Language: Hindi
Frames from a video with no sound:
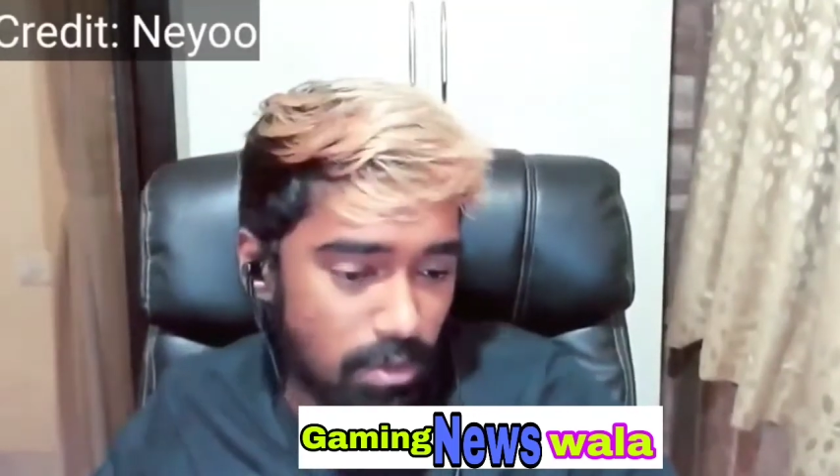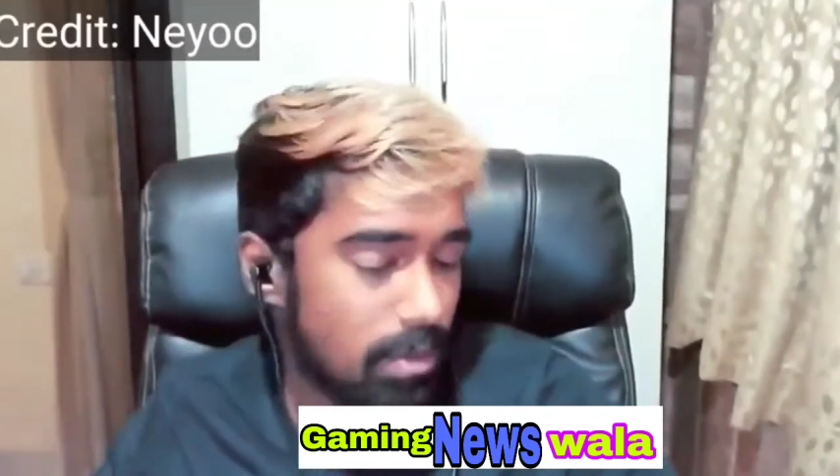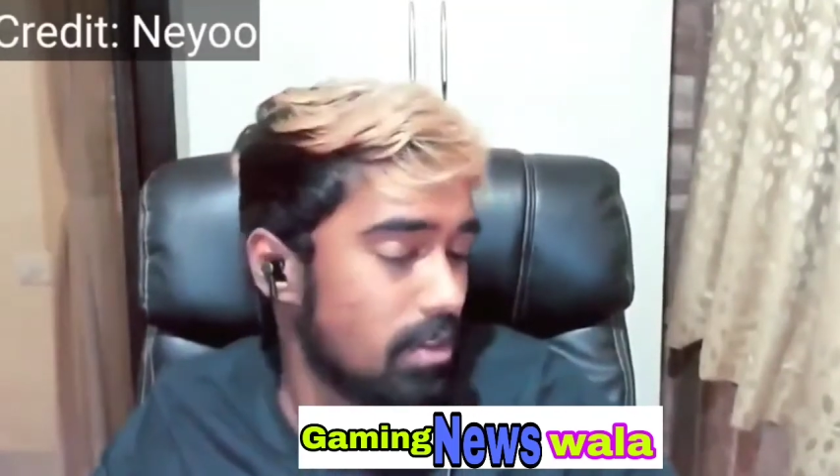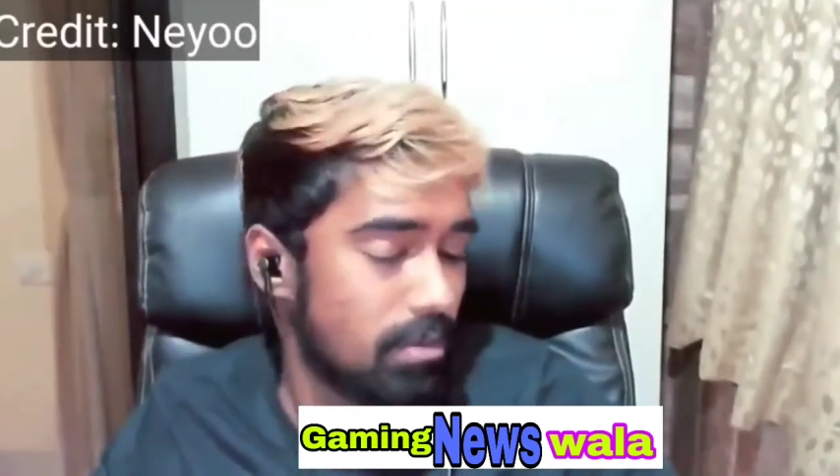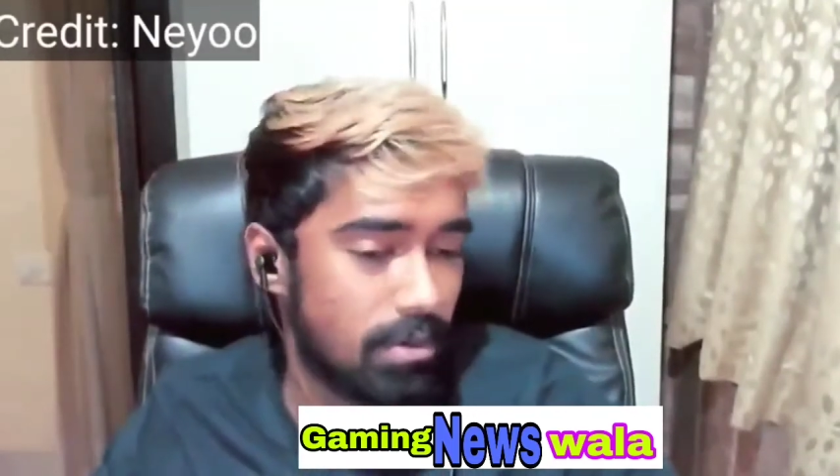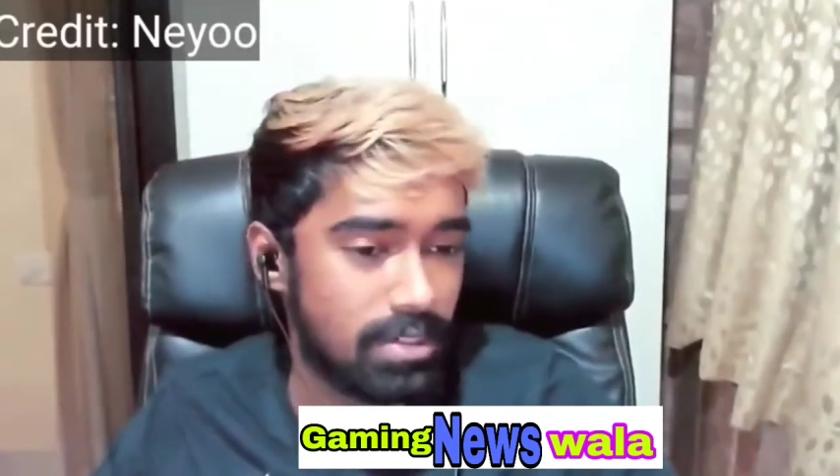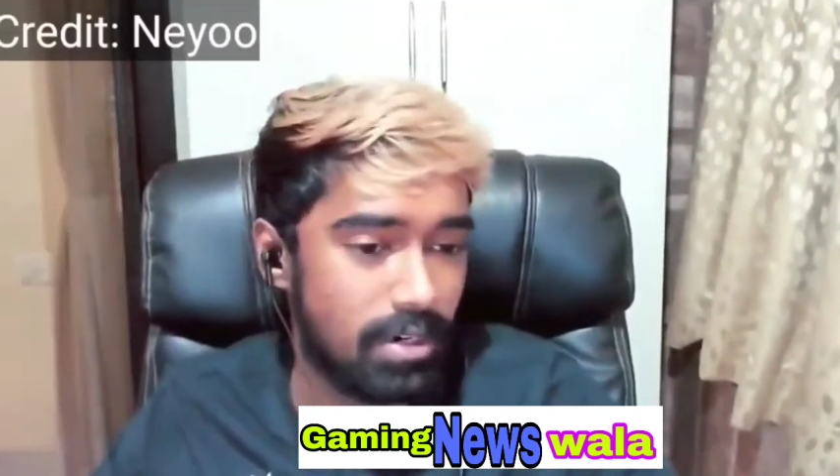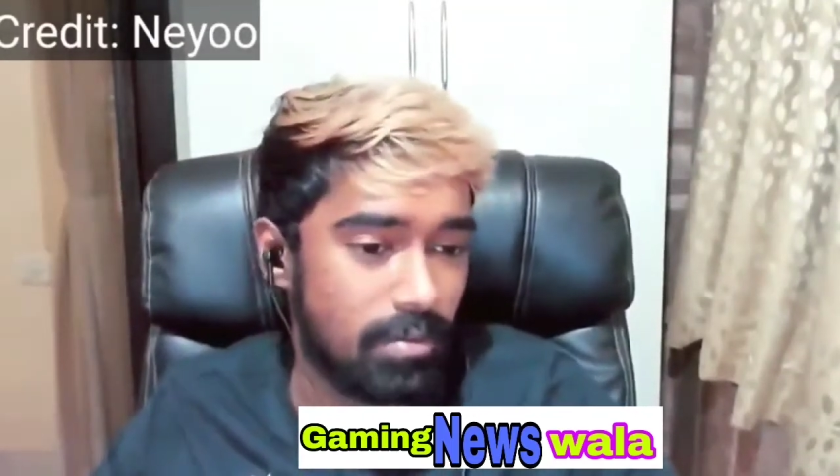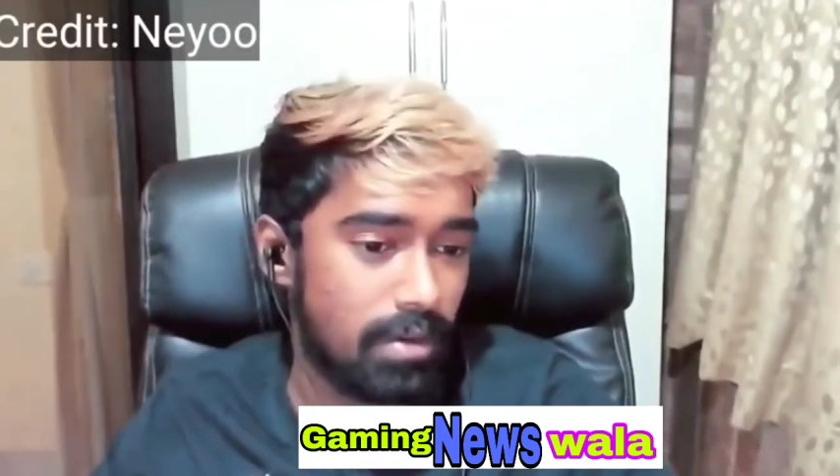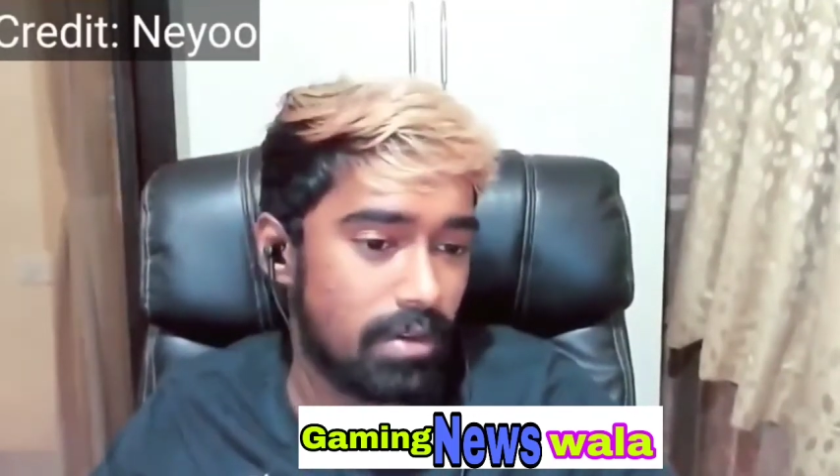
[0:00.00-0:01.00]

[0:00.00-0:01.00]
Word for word: तुम लोग बताओ मेरे को चैट